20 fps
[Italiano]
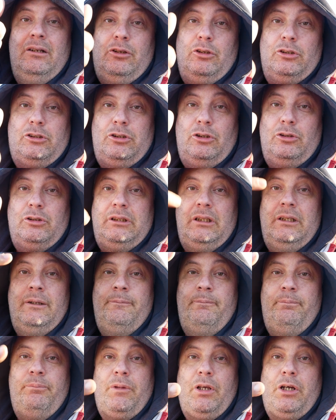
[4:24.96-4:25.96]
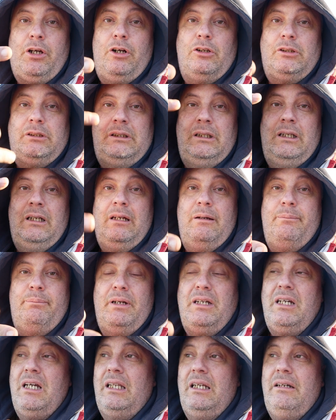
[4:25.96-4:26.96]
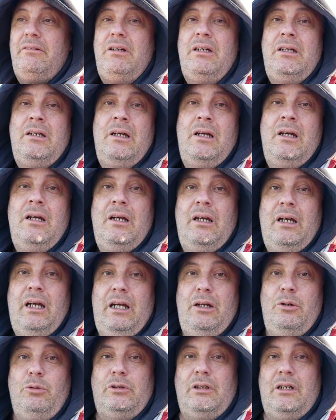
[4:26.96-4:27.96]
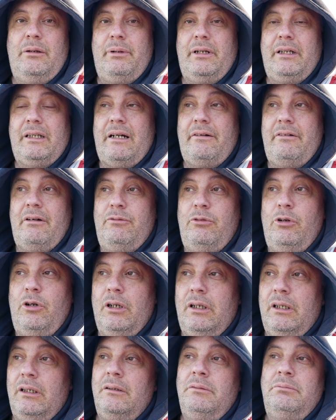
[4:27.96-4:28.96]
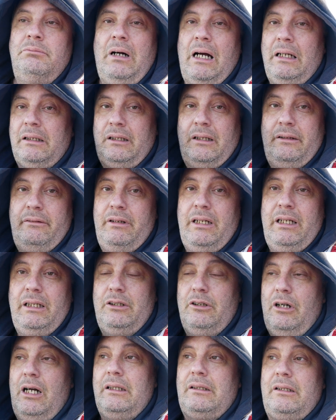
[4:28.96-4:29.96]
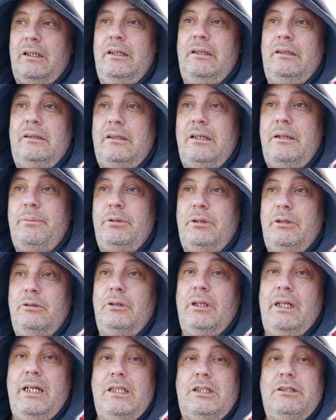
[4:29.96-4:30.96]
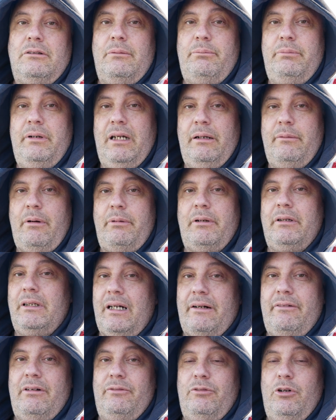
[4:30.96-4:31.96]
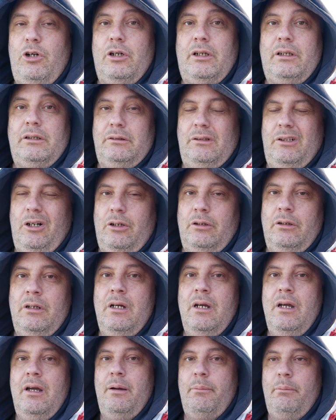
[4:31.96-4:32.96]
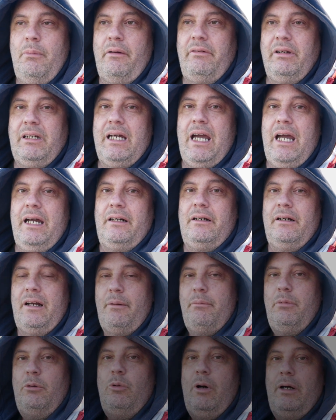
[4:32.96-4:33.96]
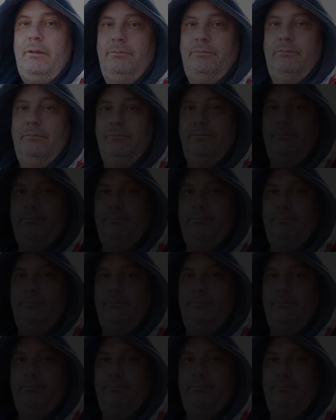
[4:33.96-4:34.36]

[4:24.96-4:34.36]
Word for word: costosi, grossi, impegnativi inutili per i travel vlog altri video altri tipi di utilizzo va bene ma per i travel vlog no Mavic Air number one